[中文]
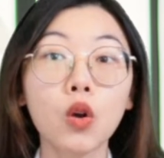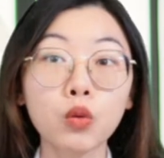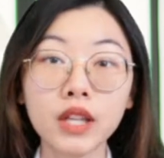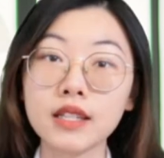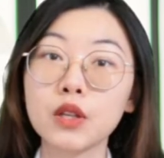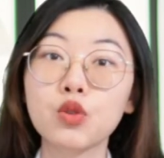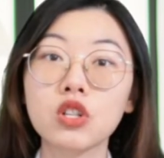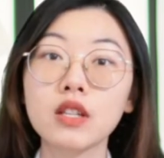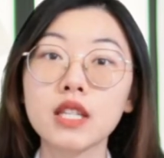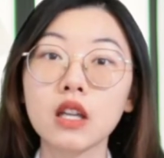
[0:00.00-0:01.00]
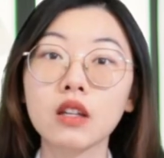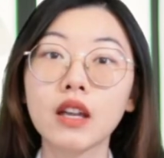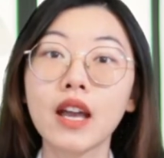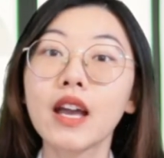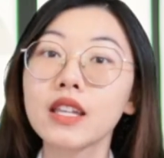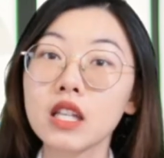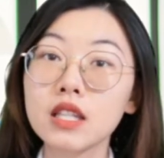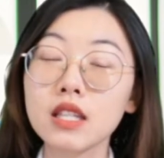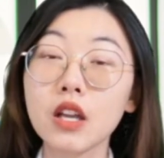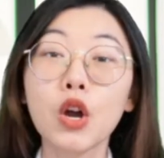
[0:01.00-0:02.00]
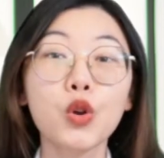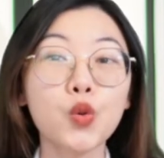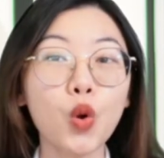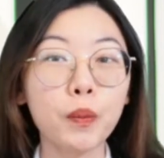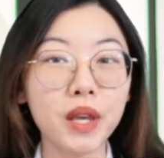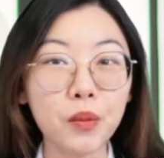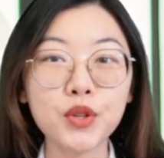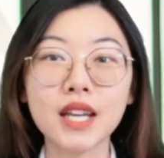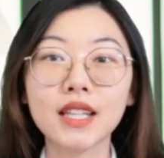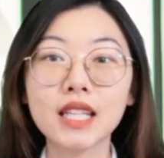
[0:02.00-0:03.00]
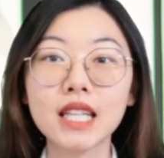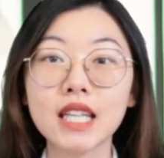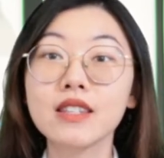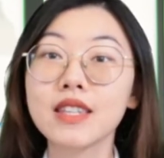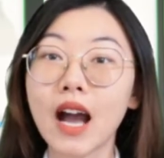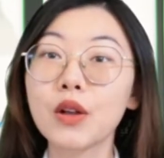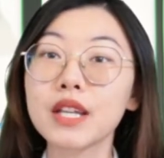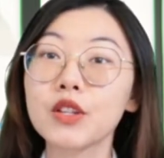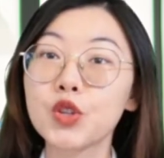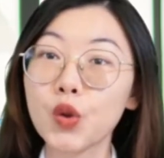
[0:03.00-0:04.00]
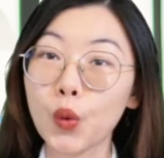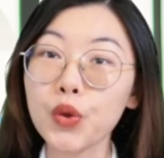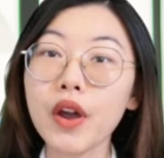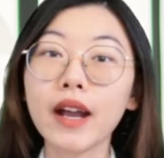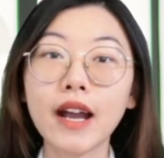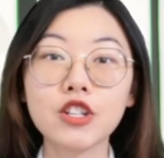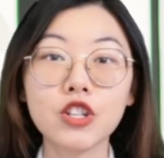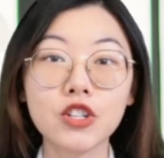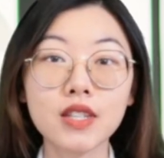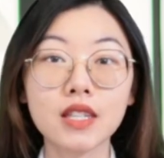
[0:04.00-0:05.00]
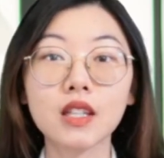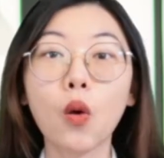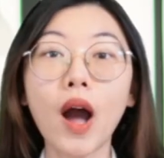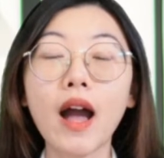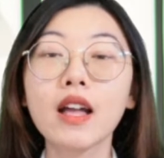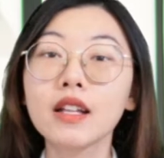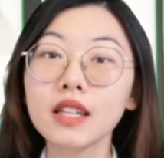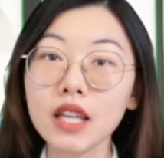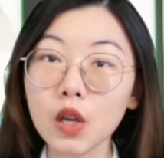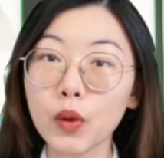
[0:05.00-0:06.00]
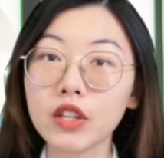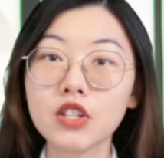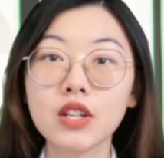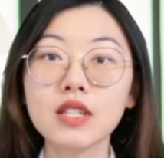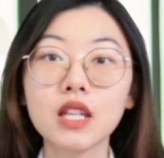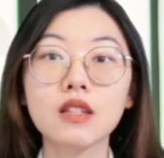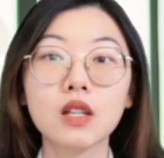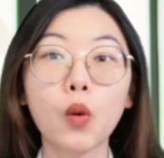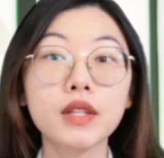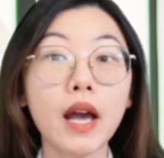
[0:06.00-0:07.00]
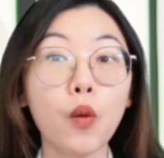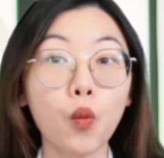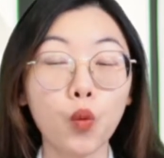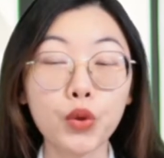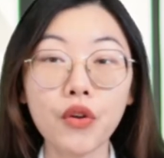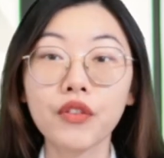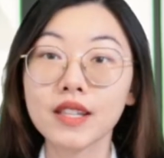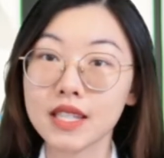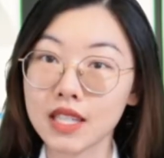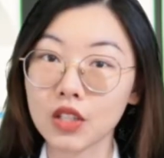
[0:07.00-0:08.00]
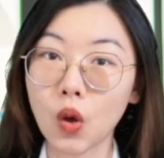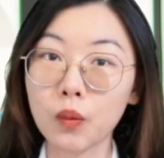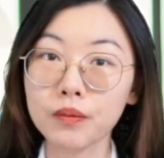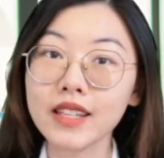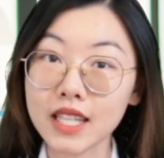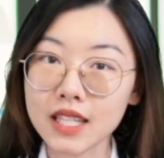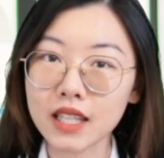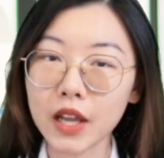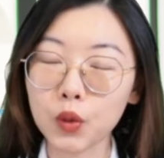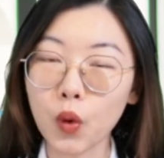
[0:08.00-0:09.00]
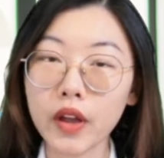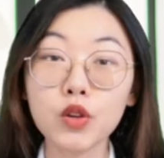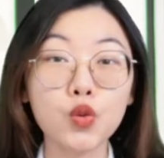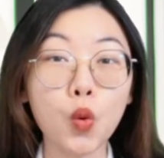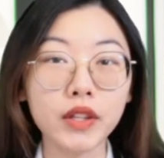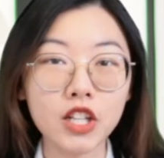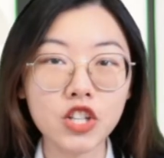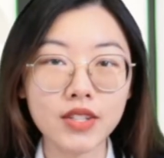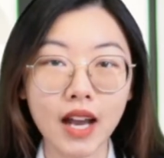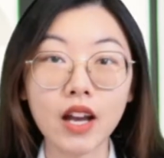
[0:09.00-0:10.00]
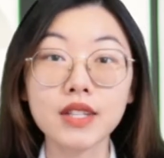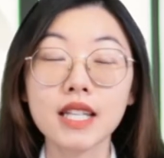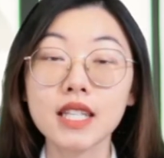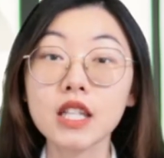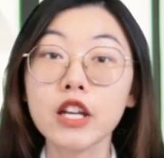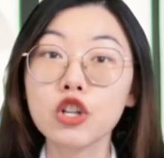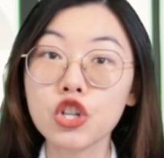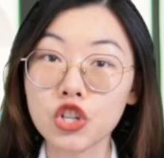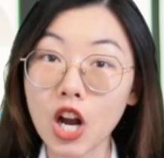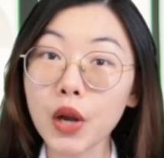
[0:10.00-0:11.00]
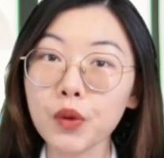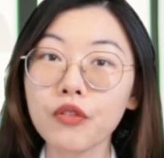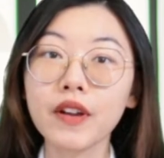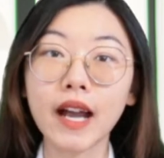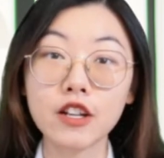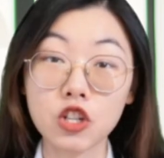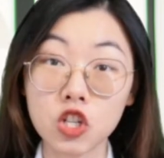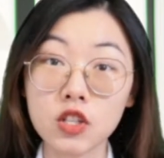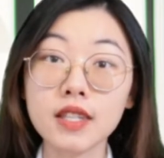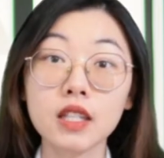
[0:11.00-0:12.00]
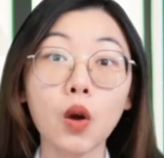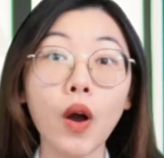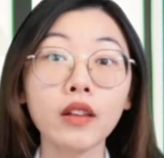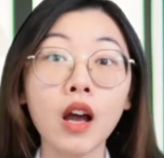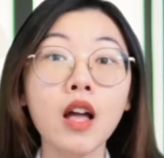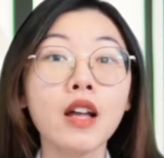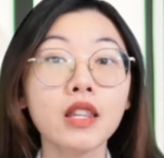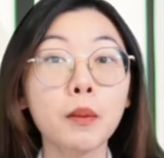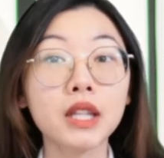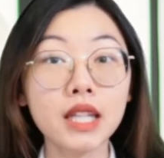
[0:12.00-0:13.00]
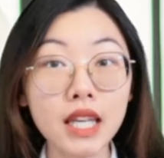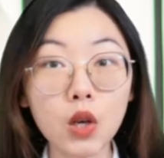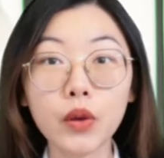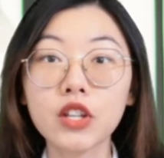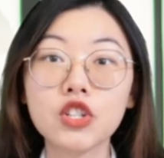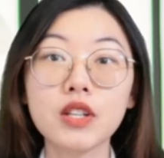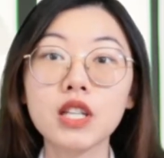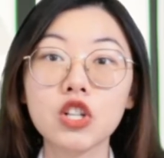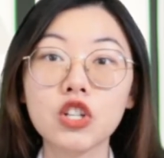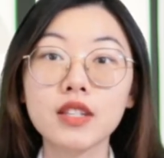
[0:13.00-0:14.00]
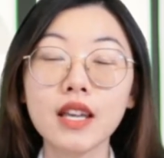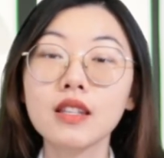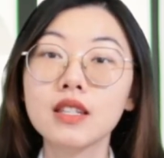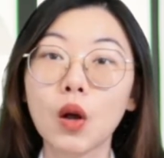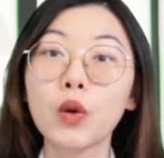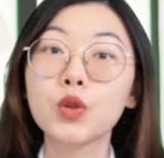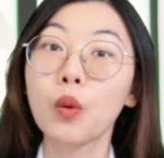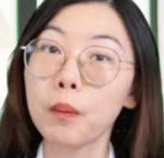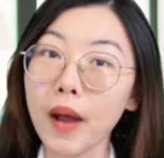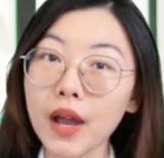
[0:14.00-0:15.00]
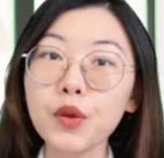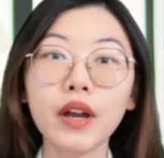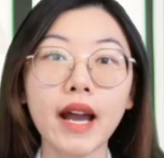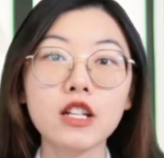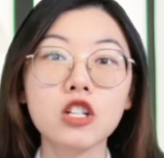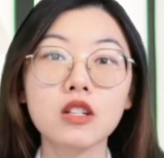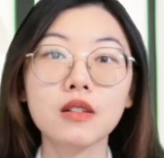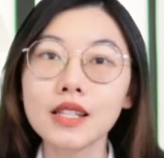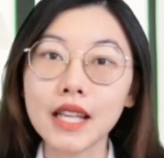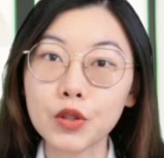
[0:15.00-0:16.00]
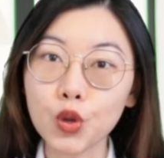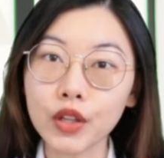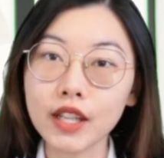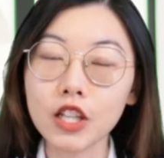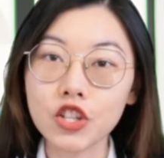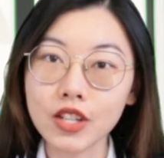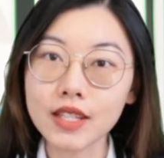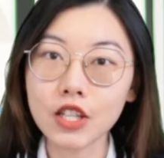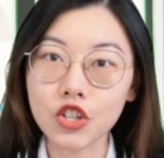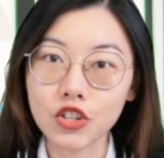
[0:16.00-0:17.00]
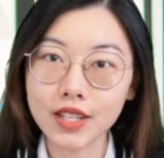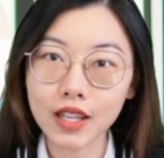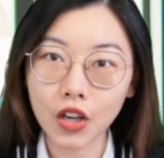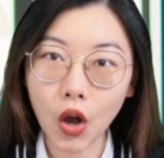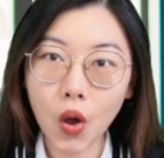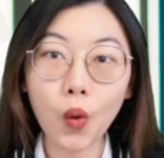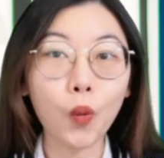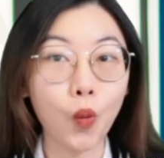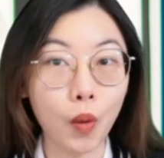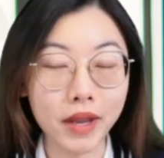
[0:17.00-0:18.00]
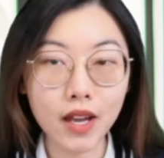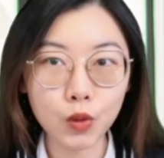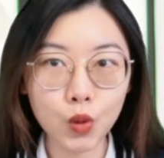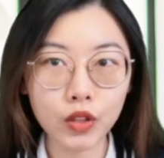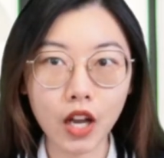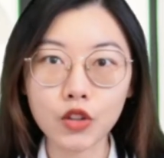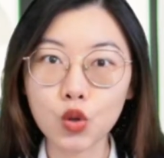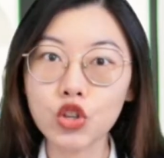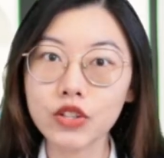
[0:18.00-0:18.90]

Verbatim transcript: 供大家去申请。因此，如果屏幕前的你想要在九月开始实习的话，第一轮的申请则会。在五月份启动，以此类推。如果您是想要在今年十二月份开始实习的话呢，那么第一轮的申请时间则会从八月开始。在确定了申请时间以后，我们要做的就